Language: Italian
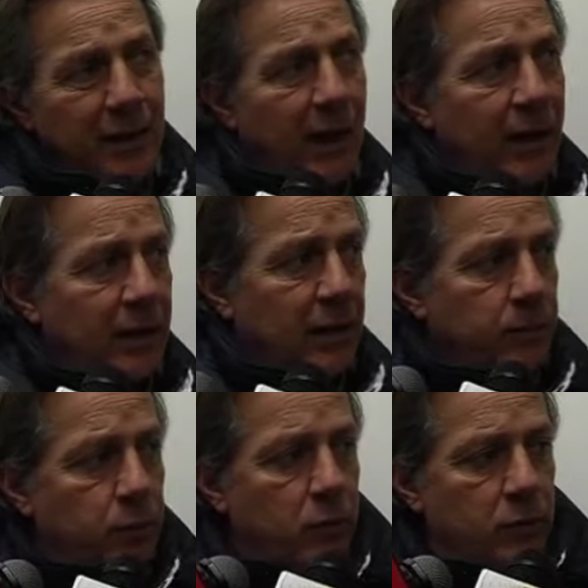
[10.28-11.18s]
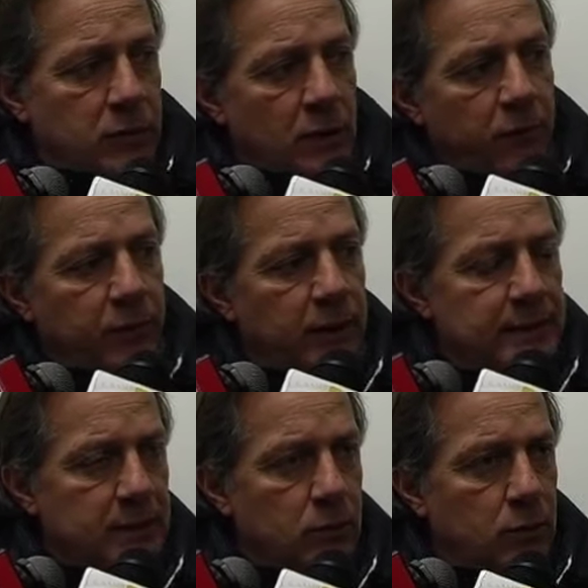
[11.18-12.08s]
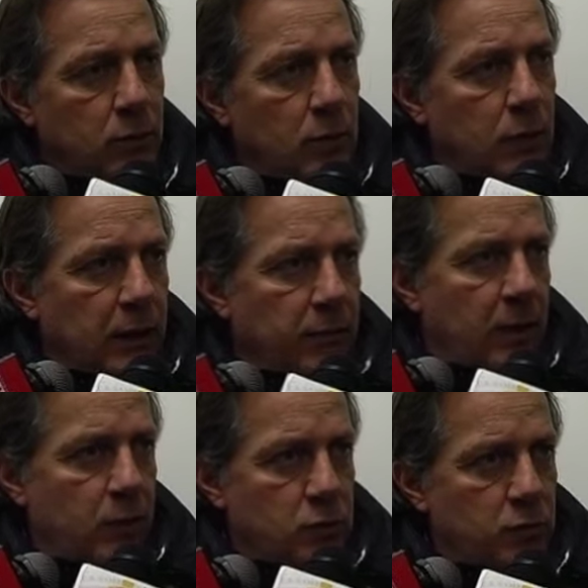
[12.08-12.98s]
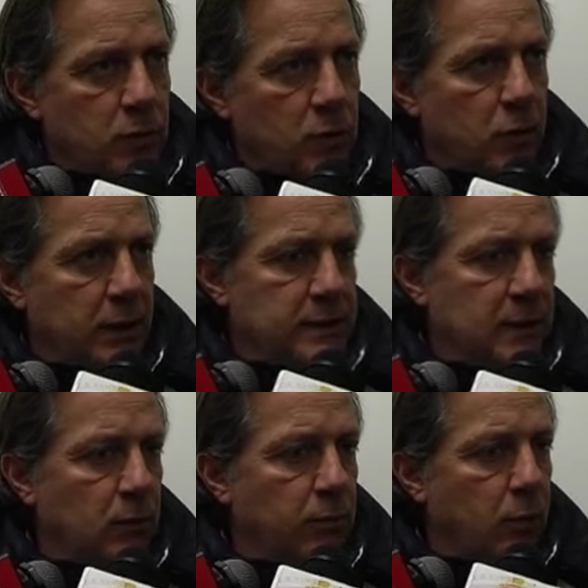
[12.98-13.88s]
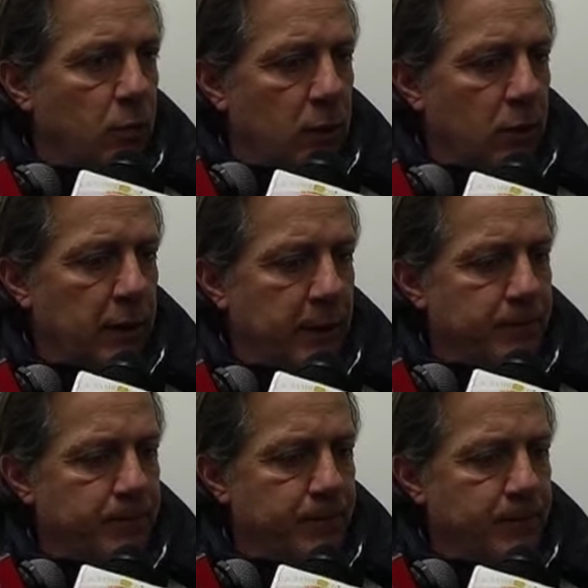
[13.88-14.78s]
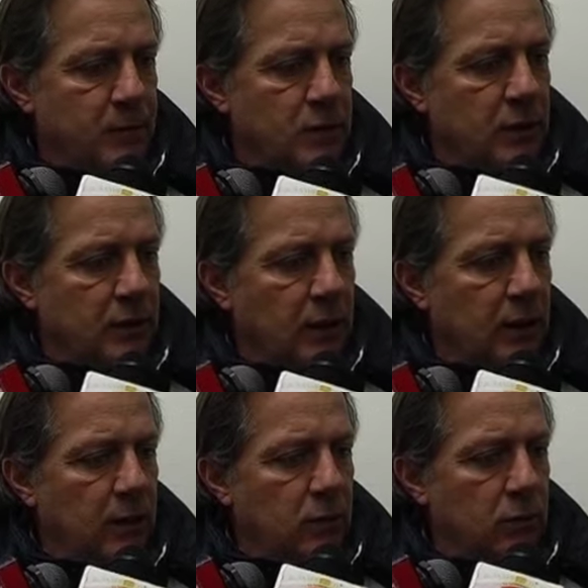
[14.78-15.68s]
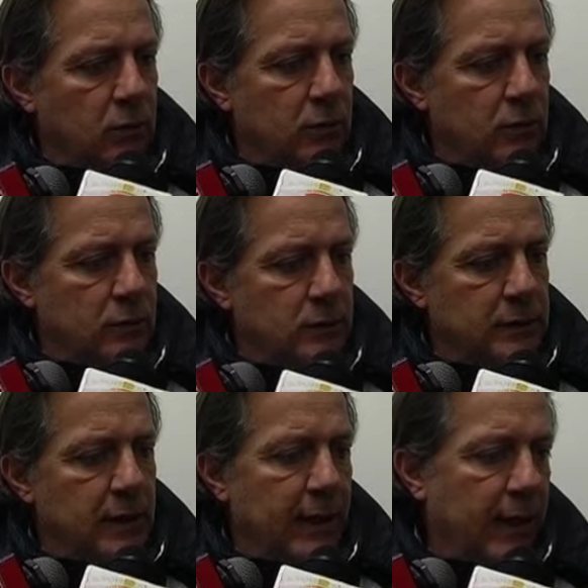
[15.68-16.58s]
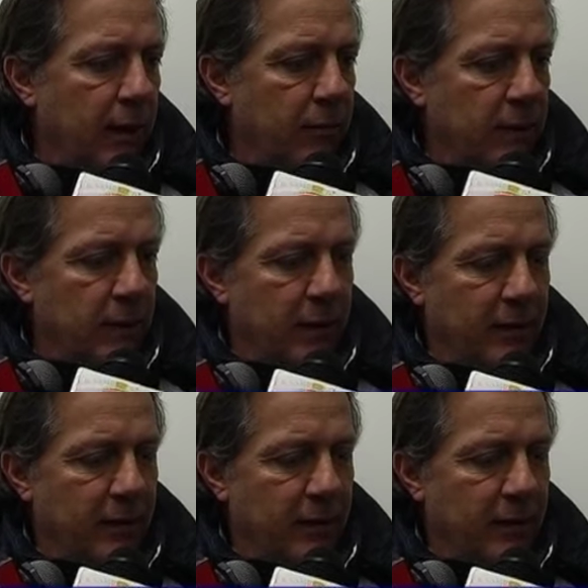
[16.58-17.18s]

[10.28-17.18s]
direi anche di più, diciamo fino al secondo gol che abbiamo subito noi che è stato un po' quello che mh, mm, ci ha tagliato sia le gambe